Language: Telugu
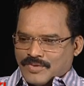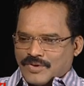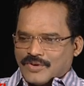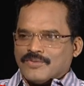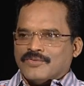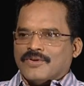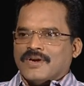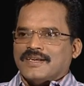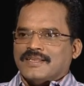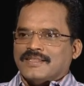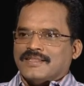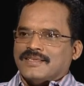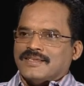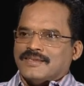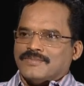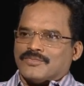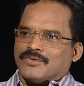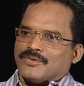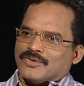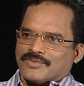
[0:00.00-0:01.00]
బరువైనది
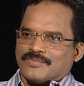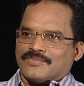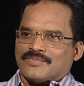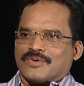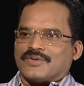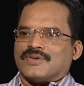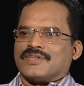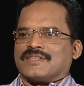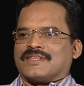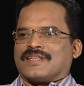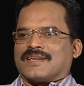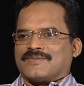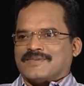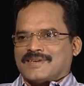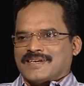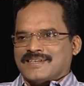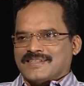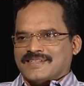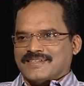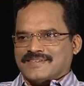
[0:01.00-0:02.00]
బృహ
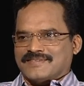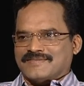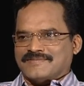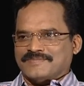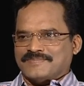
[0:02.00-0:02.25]
బృహత్తరమైనది